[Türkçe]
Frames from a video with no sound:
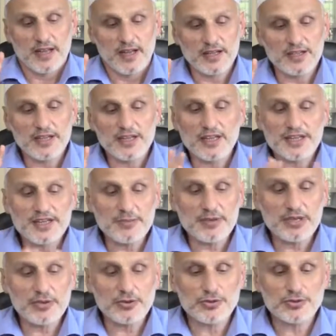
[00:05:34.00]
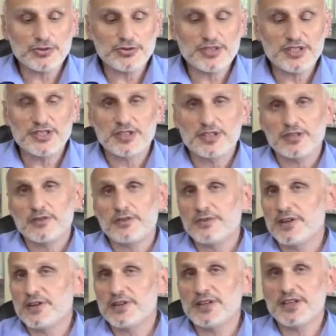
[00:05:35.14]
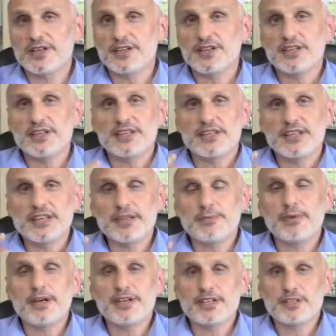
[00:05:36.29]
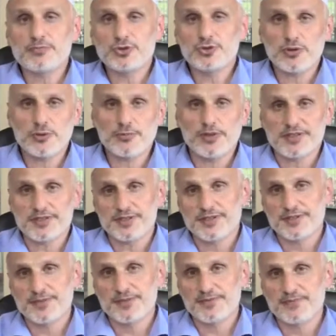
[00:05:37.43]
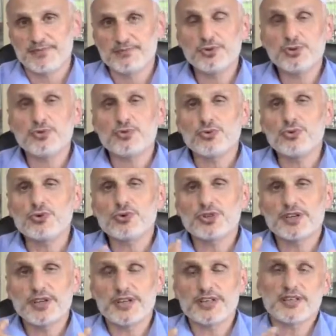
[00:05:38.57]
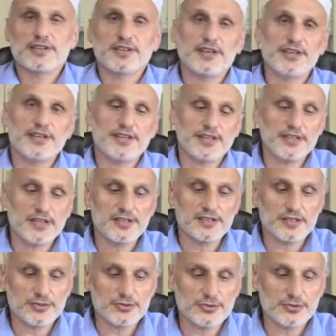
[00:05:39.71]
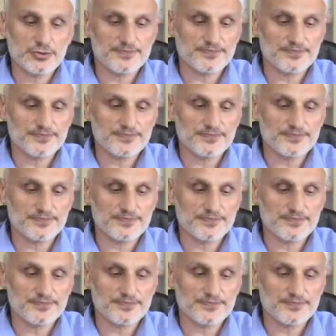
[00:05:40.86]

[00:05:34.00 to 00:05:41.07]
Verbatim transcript: Allah'a yemin olsun ki vallahi iman etmiş olamaz. Bunu üç kere tekrarlar Allah'ın Resulü.